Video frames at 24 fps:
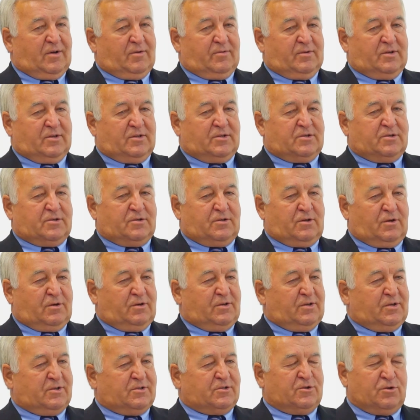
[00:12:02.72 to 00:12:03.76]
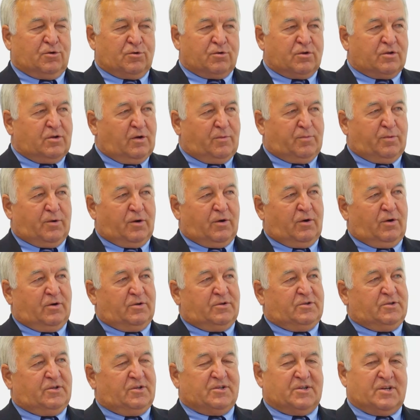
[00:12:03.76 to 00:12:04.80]
Więc to jest trudno
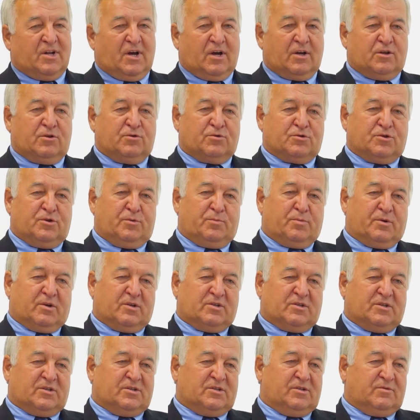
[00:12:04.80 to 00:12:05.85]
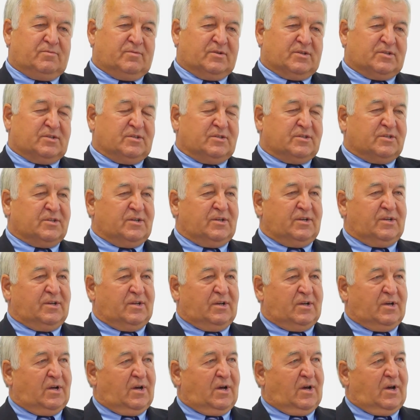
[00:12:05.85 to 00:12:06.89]
pogodzić, tak duży proces
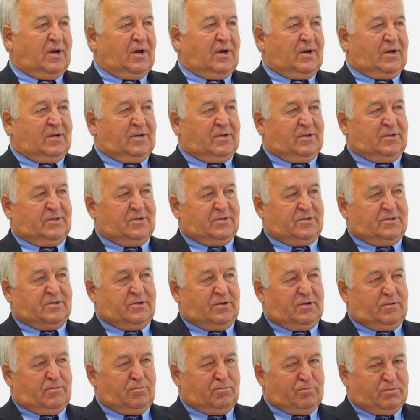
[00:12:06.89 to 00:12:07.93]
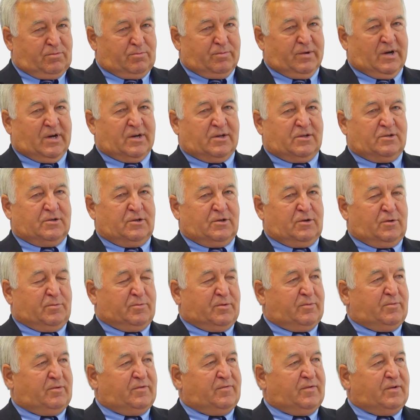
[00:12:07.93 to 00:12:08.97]
inwestycyjny z bardzo
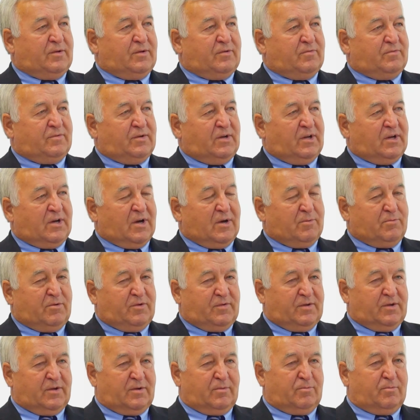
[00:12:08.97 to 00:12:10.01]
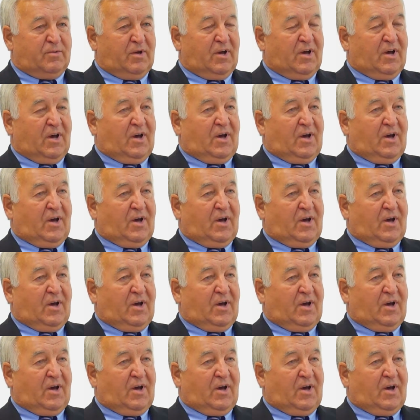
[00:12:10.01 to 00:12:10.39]
dobrymi wynikami firmy.